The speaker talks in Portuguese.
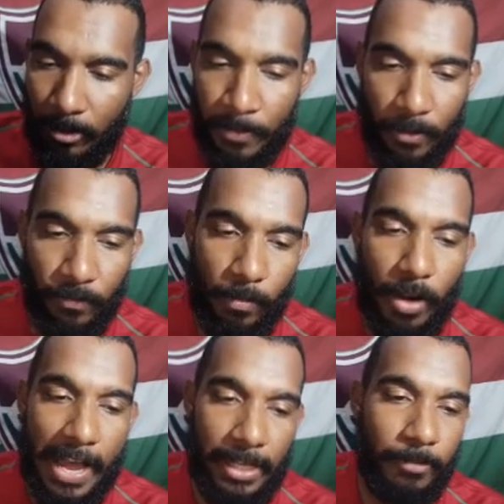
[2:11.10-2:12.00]
Vamos
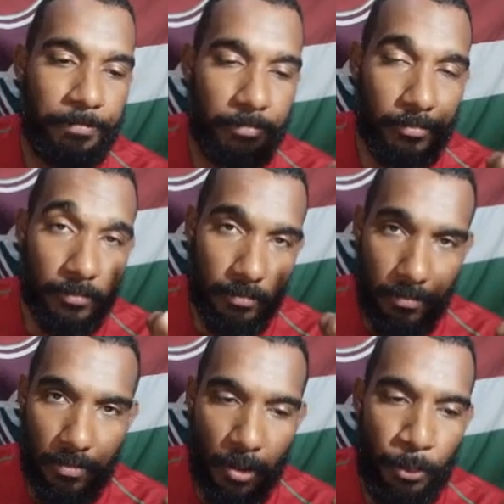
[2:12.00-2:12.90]
lá,
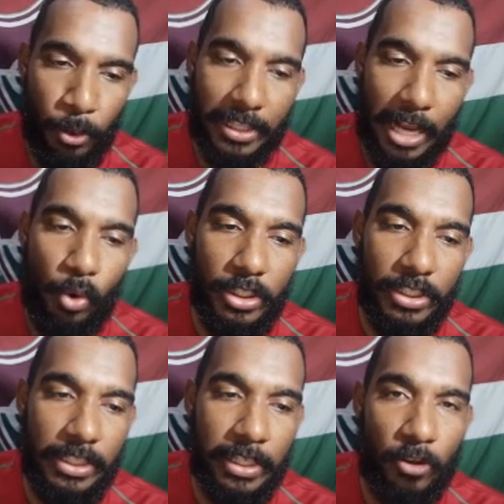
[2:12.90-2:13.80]
portal O
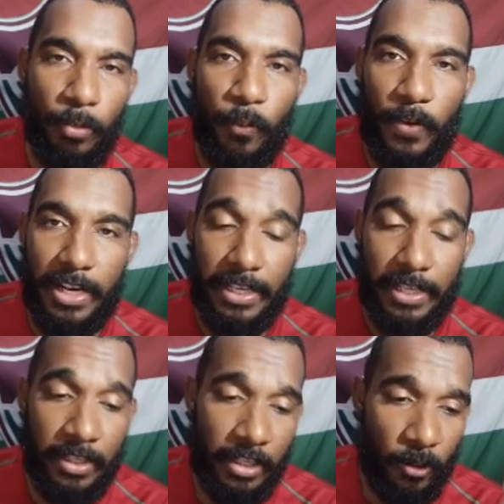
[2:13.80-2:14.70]
Dia, como eu falei,
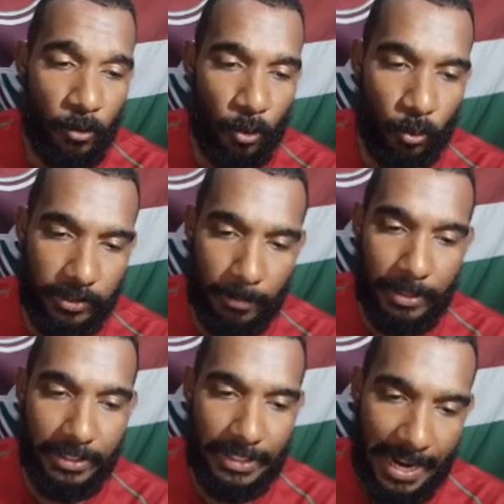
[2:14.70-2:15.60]
trouxe a
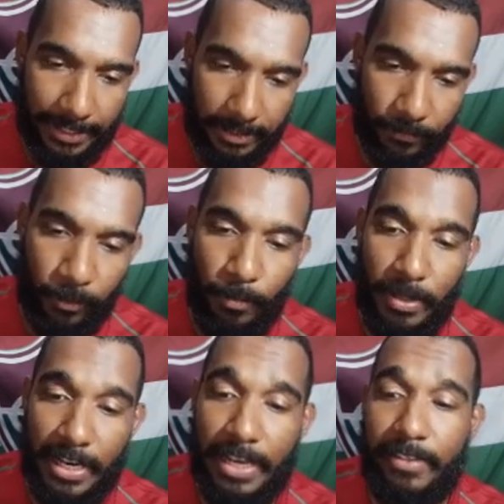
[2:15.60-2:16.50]
manchete.
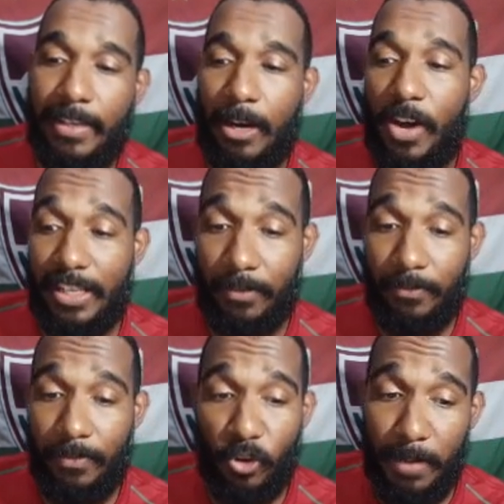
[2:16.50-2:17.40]
Fluminense aguarda
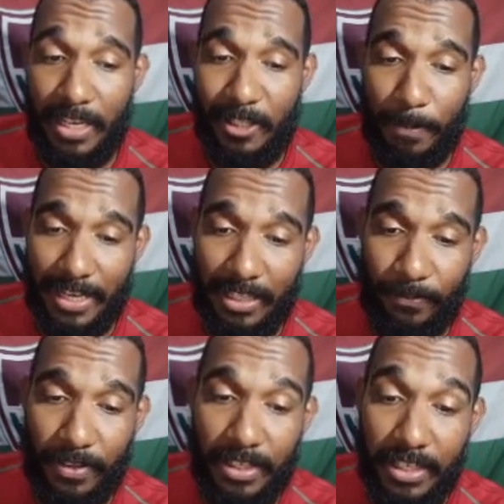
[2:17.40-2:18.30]
Vitor Mendes para
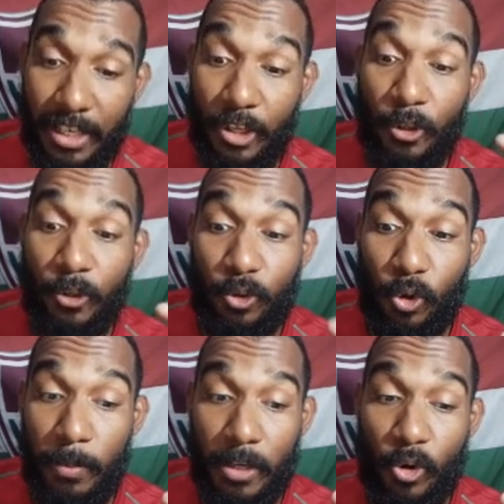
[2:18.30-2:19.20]
definir
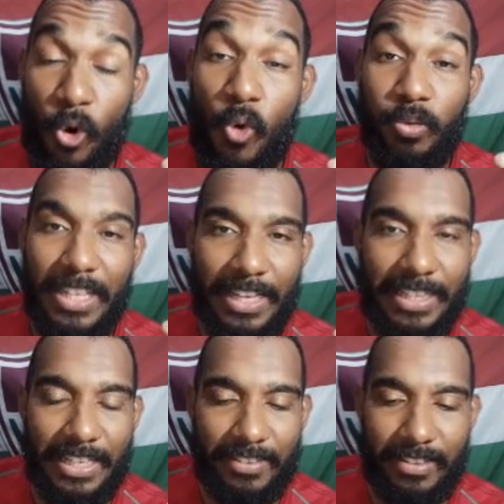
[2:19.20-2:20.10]
sobre
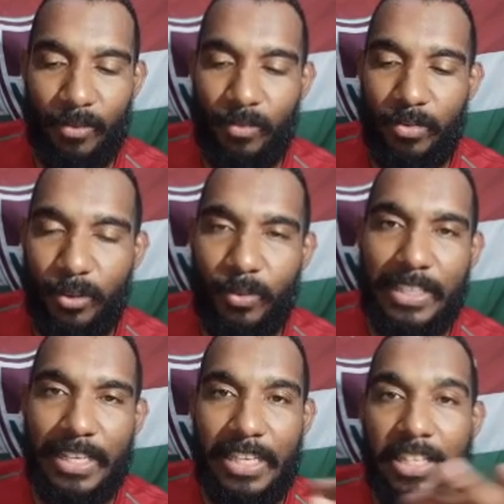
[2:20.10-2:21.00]
contratação de um
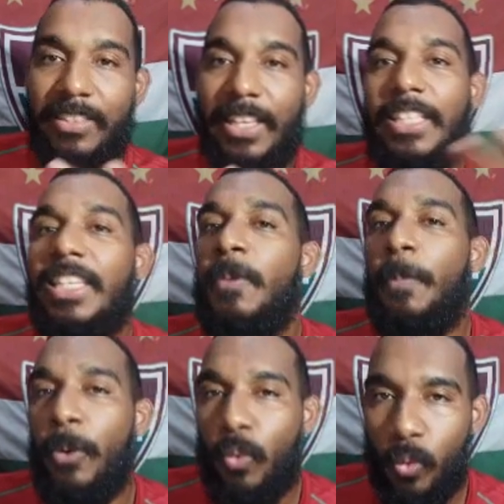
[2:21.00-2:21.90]
zagueiro. Isso aqui já me
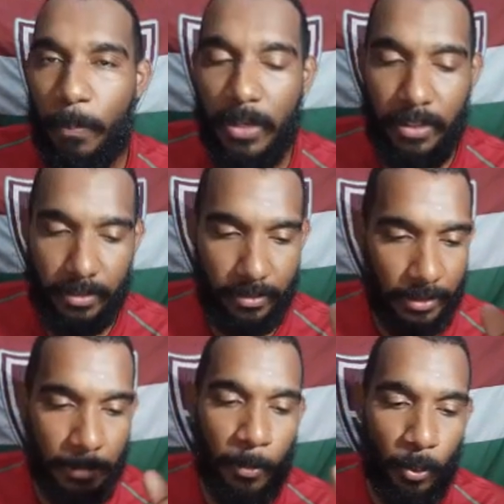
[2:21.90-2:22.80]
preocupa, já
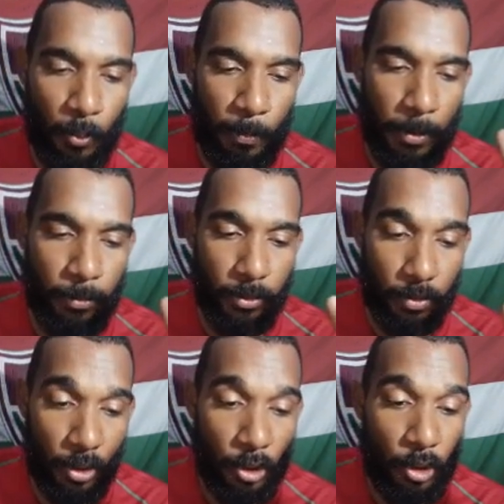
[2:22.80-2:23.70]
me preocupa muito.
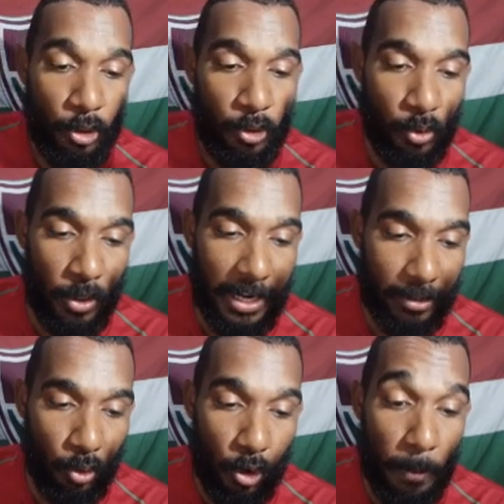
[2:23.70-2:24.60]

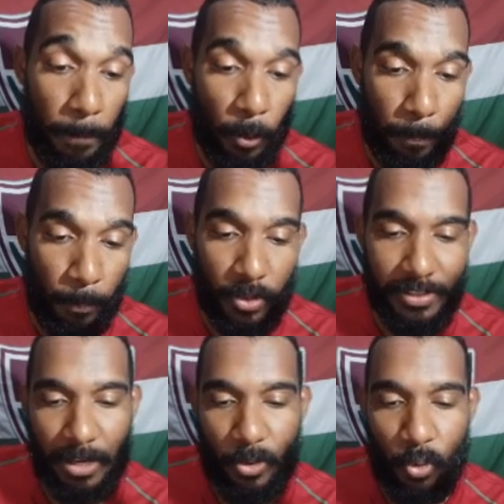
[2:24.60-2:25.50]
Jogador propôs
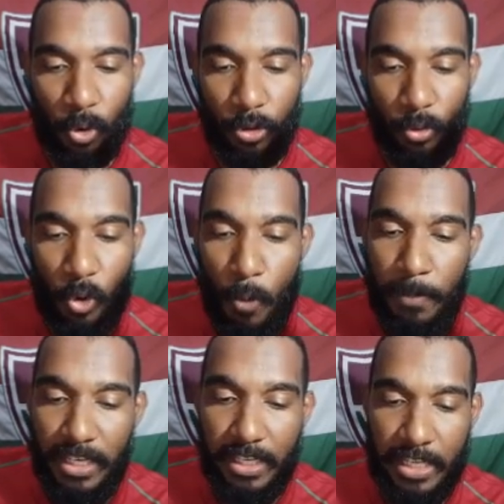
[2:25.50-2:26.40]
acordo com o
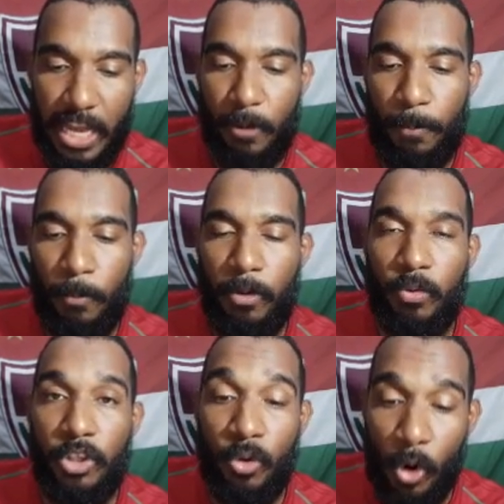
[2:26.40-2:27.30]
Ministério
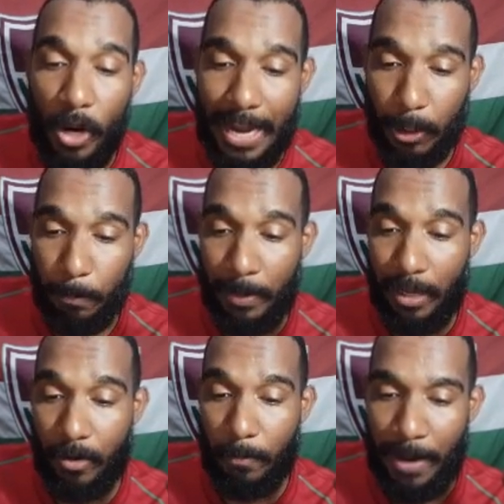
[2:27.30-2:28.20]
Público de Goiás para,
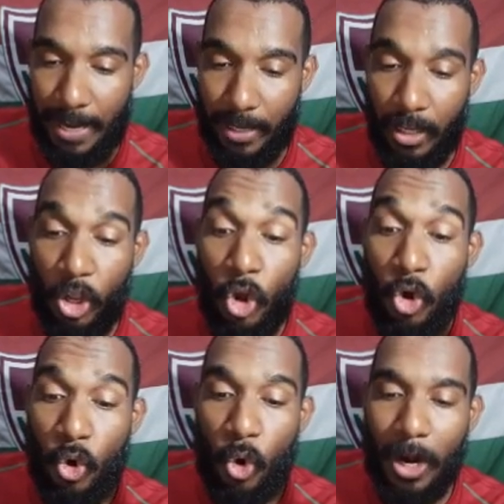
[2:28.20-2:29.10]
para
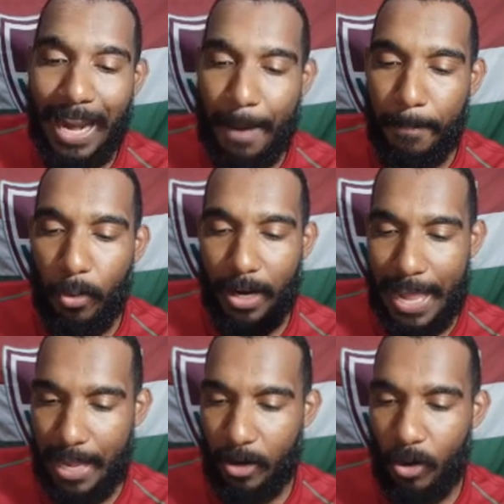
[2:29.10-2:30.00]

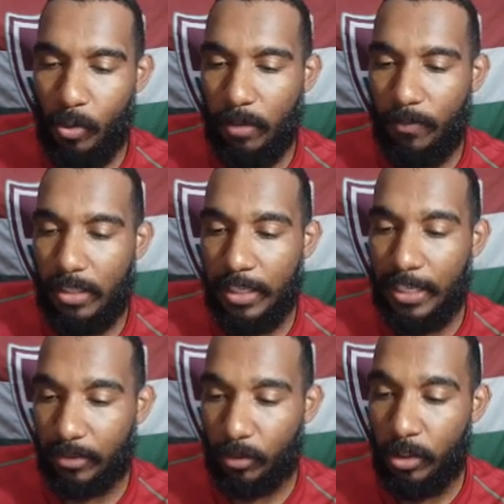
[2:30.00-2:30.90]
colaborar com
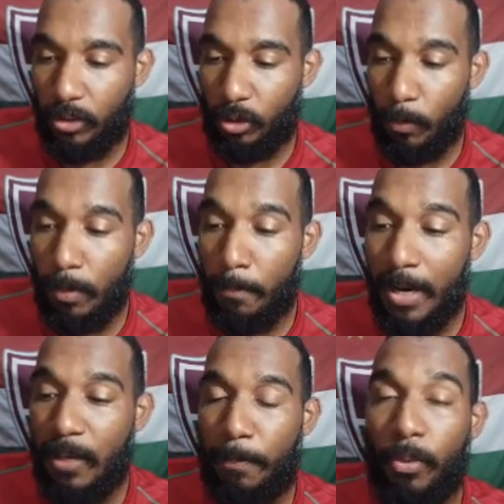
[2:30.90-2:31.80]
investigações sobre
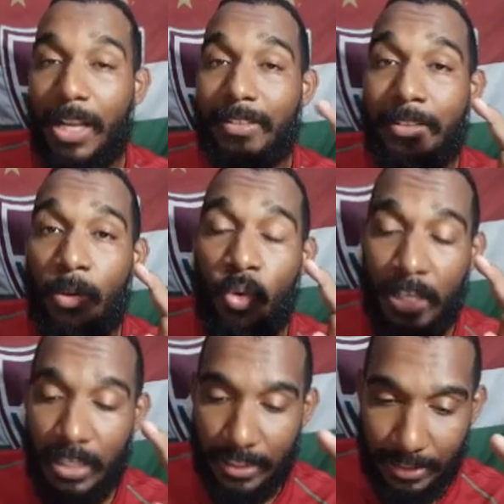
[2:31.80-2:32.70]
manipulação
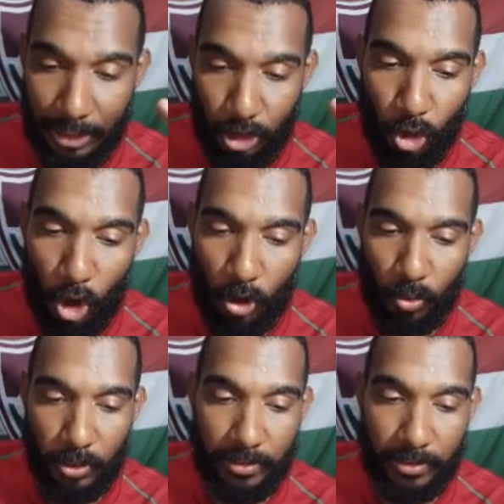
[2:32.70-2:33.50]
de jogos.